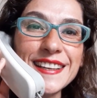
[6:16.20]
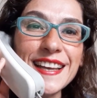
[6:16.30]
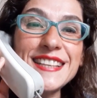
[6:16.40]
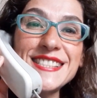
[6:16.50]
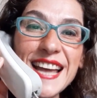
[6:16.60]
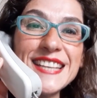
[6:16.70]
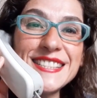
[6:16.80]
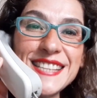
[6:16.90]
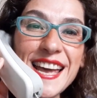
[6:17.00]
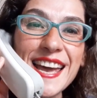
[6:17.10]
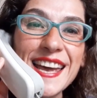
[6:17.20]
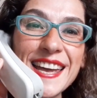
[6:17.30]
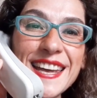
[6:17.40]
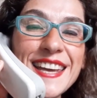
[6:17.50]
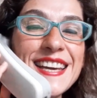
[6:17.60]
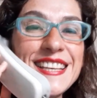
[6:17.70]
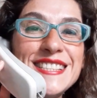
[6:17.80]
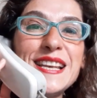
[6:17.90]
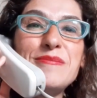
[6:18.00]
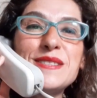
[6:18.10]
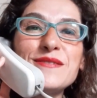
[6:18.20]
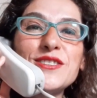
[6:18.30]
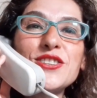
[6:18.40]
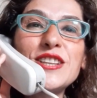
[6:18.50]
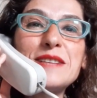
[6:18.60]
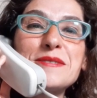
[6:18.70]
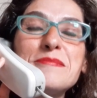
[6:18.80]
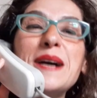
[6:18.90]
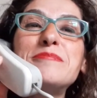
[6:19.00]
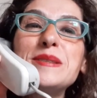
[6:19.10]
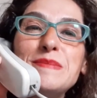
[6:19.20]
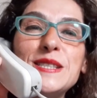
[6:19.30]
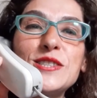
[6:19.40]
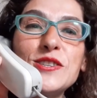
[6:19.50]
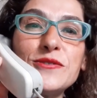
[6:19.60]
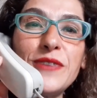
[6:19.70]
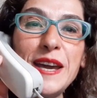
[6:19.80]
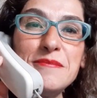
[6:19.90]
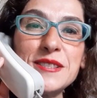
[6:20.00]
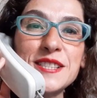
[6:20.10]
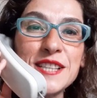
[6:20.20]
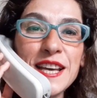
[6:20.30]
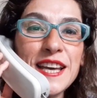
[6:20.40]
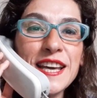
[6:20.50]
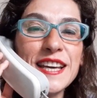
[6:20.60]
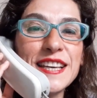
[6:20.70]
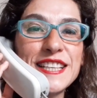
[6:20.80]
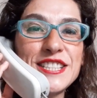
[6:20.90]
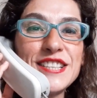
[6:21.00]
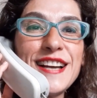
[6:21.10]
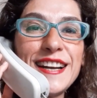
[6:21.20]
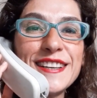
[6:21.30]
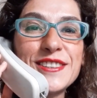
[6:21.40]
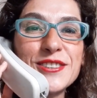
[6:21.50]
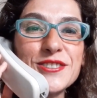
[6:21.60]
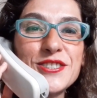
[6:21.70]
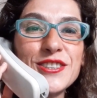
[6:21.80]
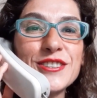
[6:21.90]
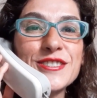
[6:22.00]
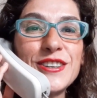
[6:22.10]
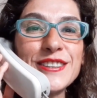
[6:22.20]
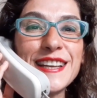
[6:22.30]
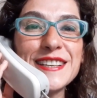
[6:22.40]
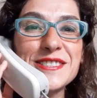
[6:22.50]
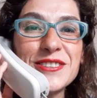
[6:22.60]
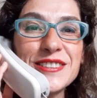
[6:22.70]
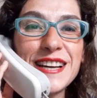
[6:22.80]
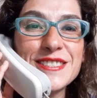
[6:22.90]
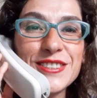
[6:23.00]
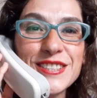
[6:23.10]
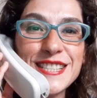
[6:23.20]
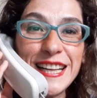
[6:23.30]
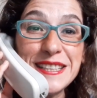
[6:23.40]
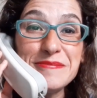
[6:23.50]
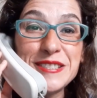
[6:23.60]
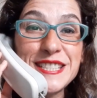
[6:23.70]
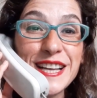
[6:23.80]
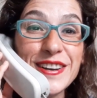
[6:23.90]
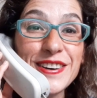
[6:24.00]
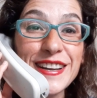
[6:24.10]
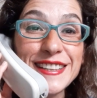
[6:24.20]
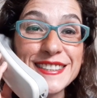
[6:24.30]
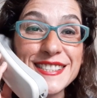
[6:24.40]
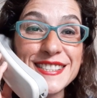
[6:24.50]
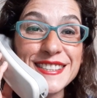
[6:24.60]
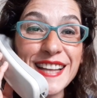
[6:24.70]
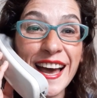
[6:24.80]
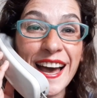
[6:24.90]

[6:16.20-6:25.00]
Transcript: İzle izle. İzle bizim videolarımızı. Bak biz bir sürü famous e, kişilerle konuşuyoruz. Onlara sorular soruyoruz. Sen de bir şeyler öğrenirsin.